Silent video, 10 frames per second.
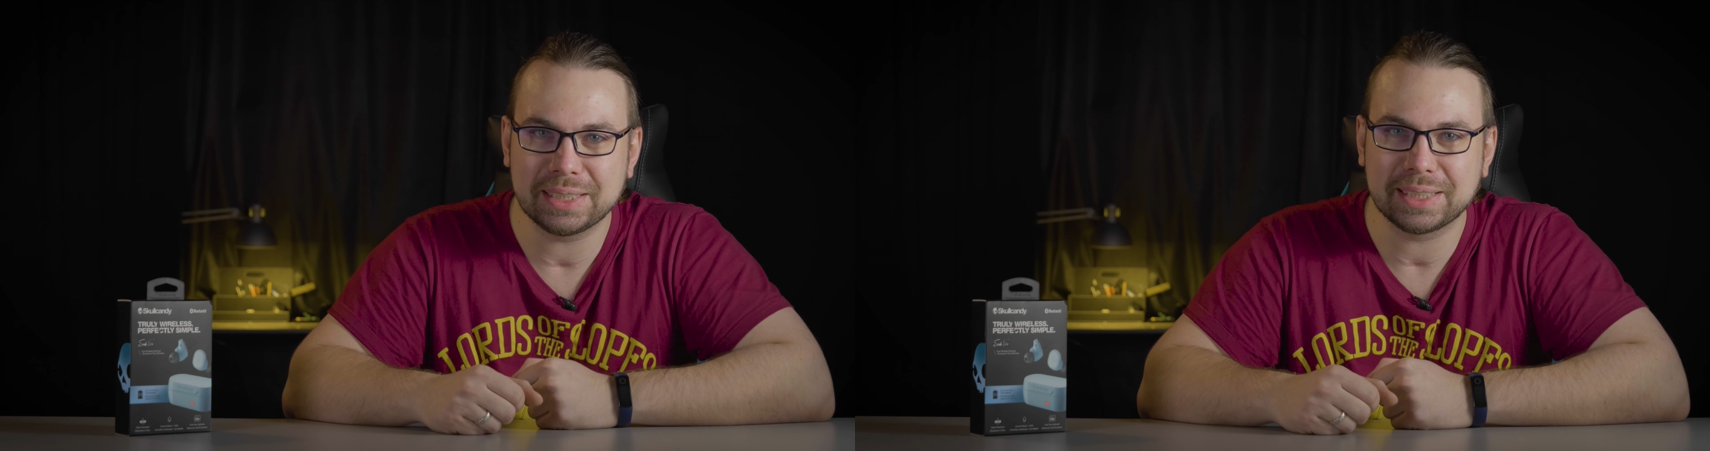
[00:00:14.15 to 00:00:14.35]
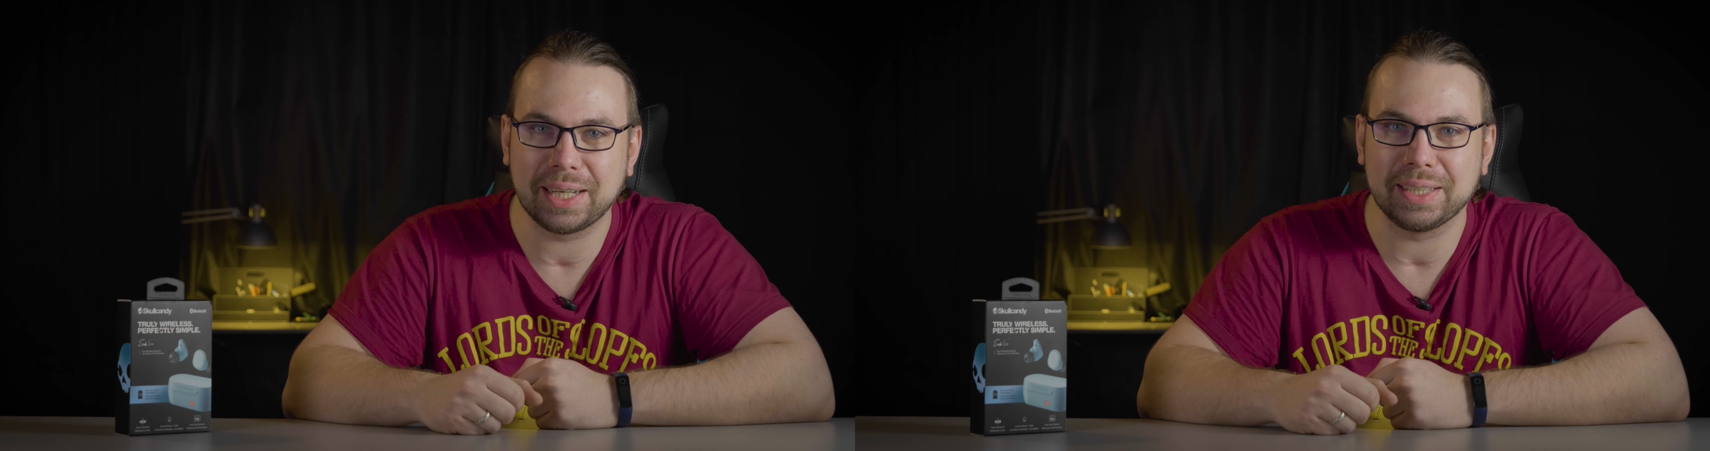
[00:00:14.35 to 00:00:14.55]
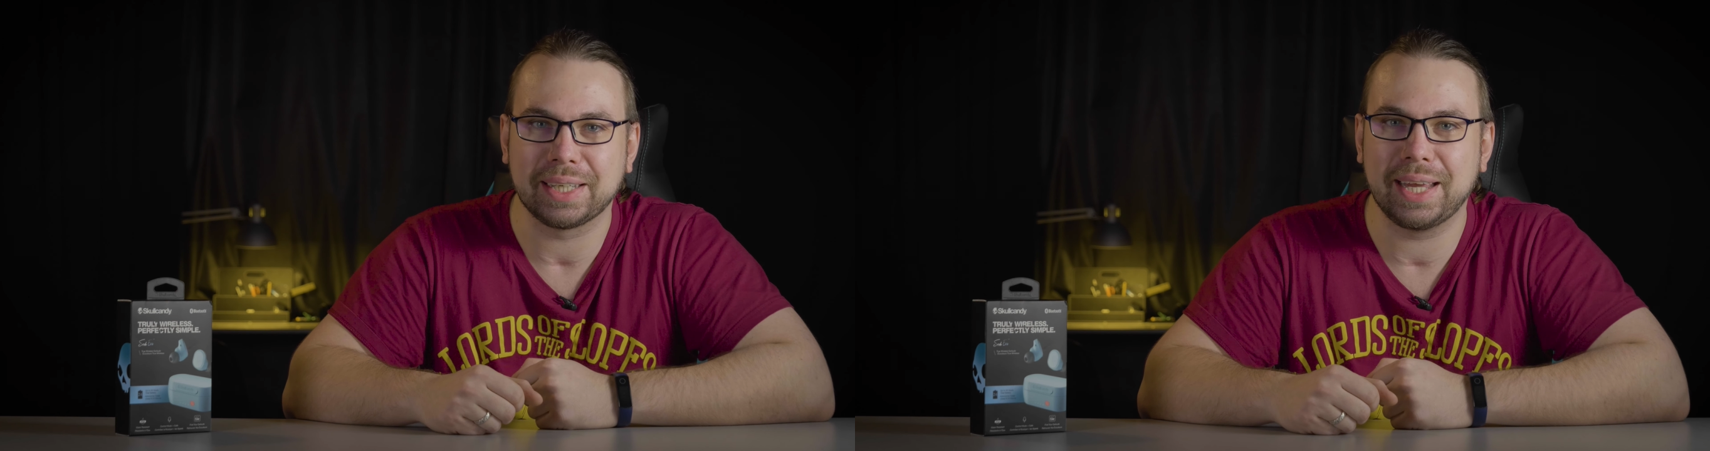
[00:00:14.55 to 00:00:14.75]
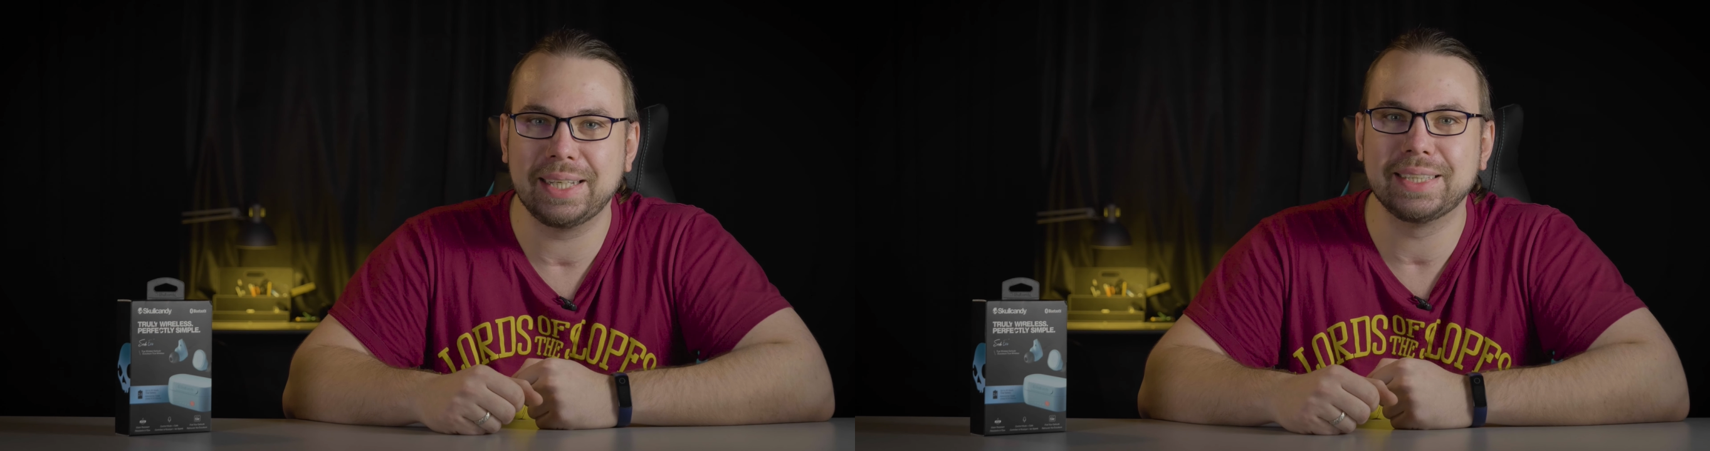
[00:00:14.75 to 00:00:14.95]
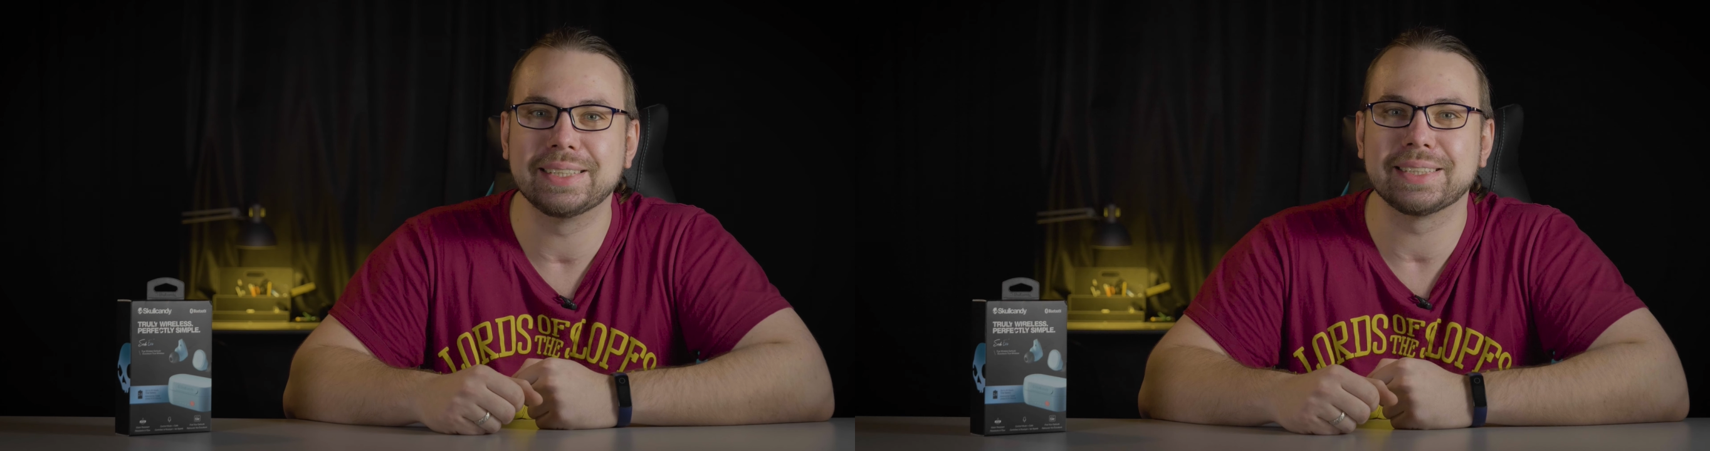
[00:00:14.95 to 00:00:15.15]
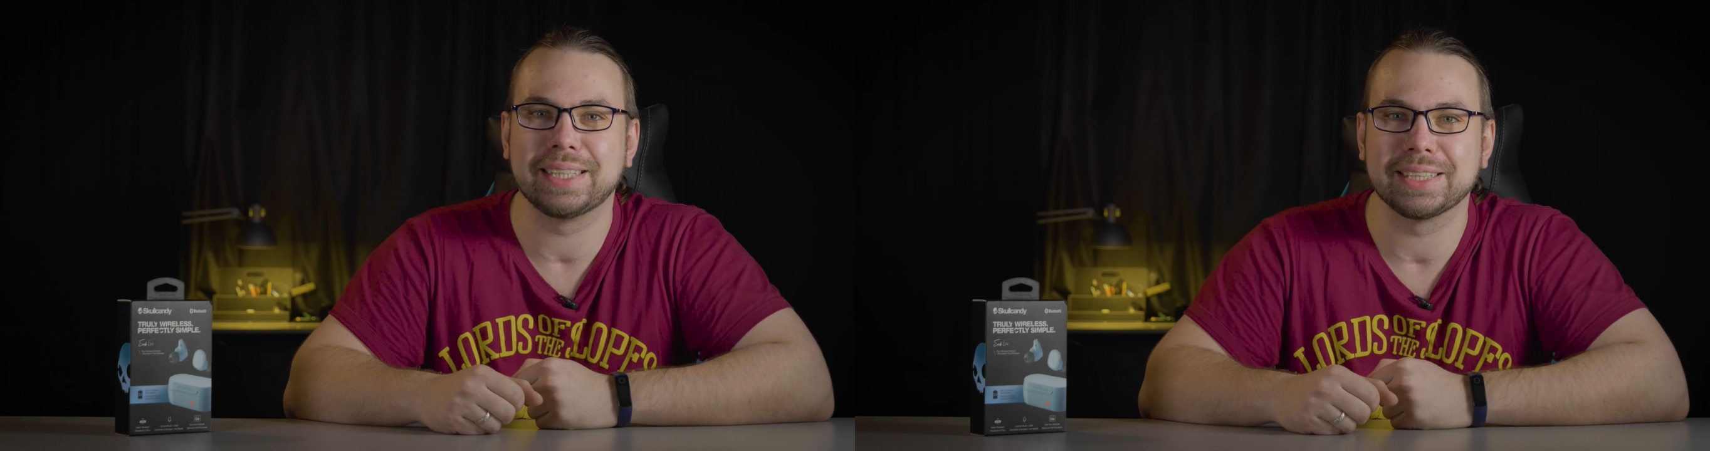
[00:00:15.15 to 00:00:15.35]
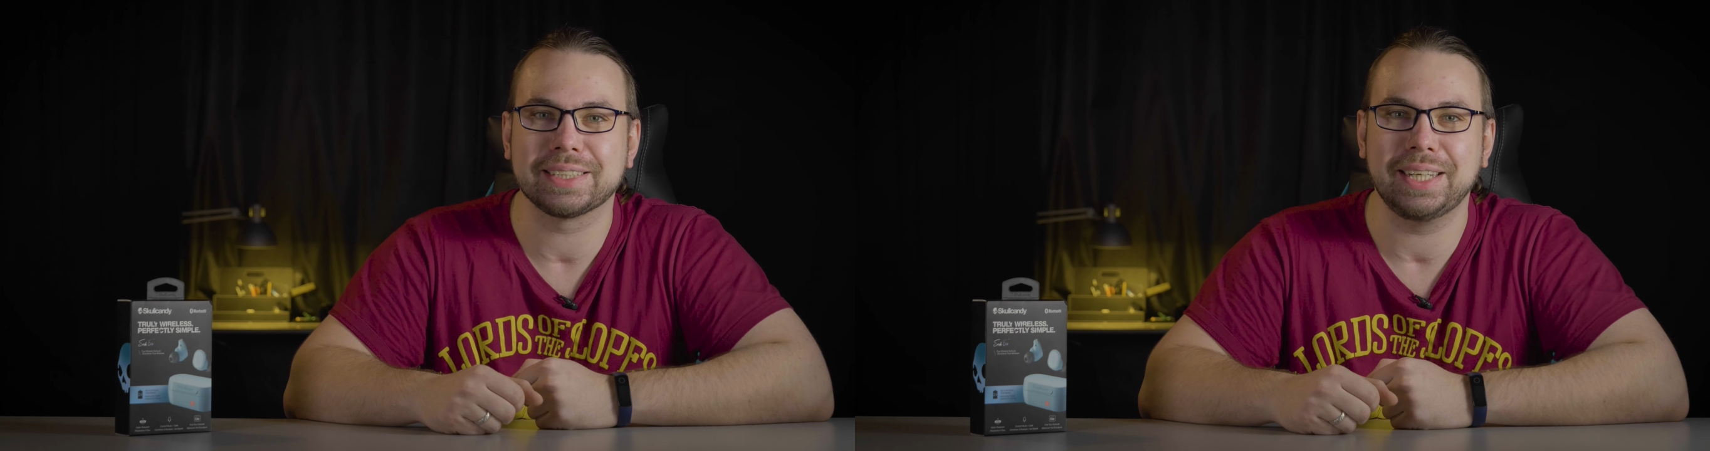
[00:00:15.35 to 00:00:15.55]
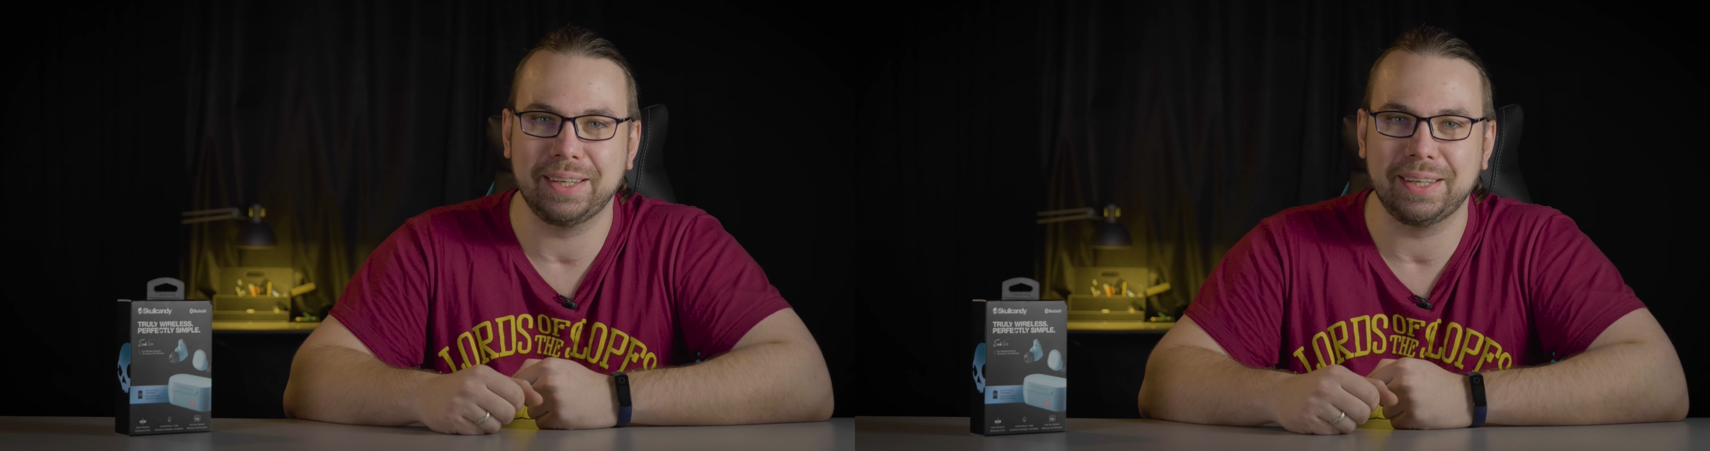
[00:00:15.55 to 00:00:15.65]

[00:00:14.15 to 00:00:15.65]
Skullcandy Sash